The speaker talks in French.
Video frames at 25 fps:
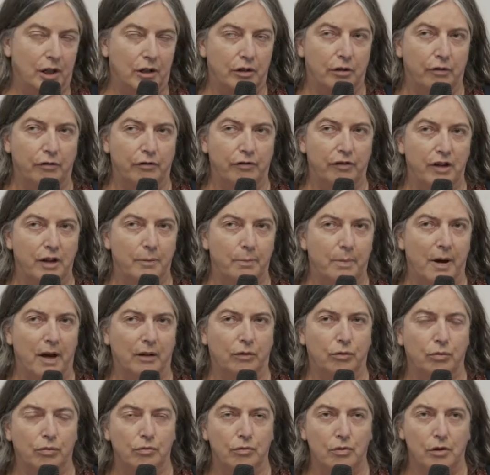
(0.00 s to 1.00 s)
ça se fait
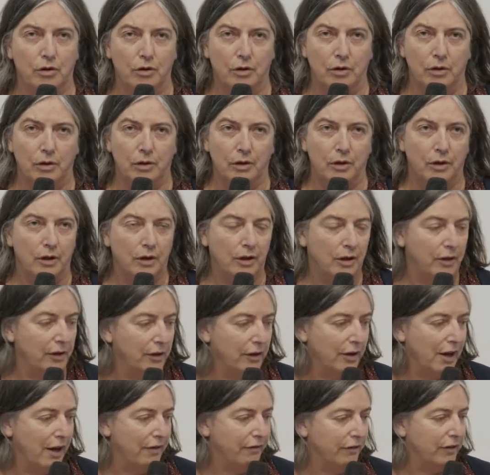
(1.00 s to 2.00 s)
partout
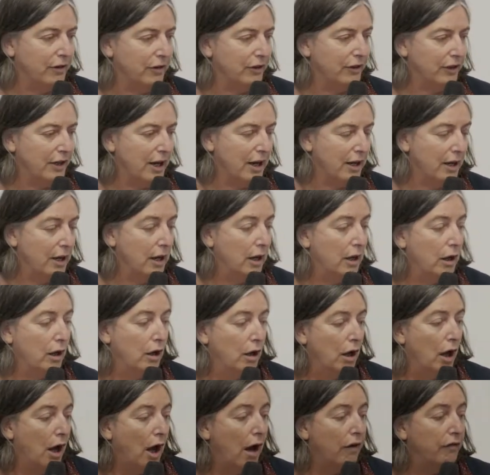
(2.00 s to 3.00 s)
dans la France, hein,
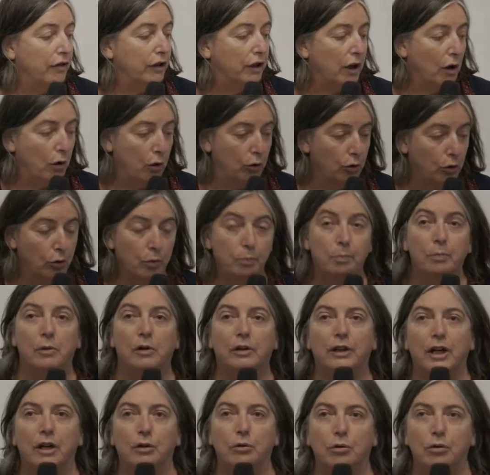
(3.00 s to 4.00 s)
avec un
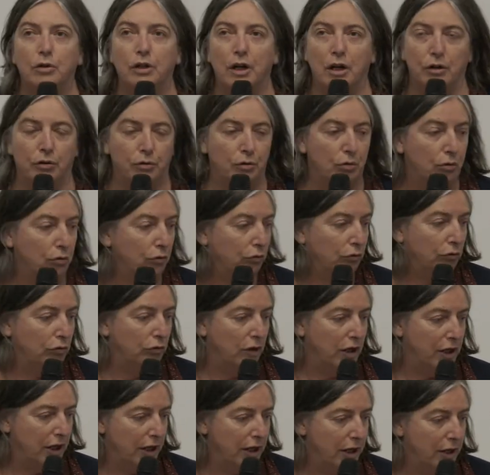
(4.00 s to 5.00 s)
regroupement d'associations, vous
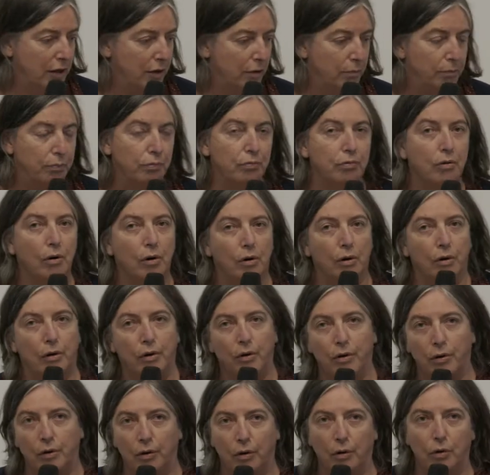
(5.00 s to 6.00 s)
voyez, pour
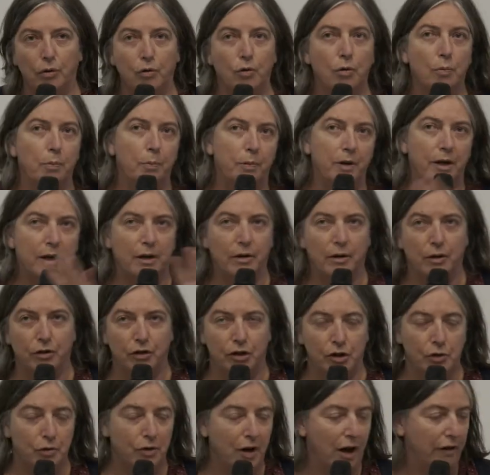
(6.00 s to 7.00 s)
regrouper
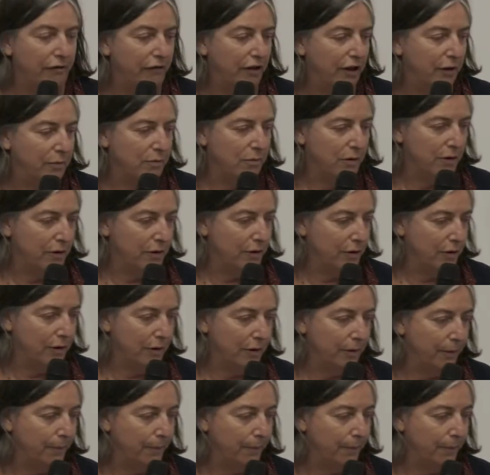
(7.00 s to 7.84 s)
géographiquement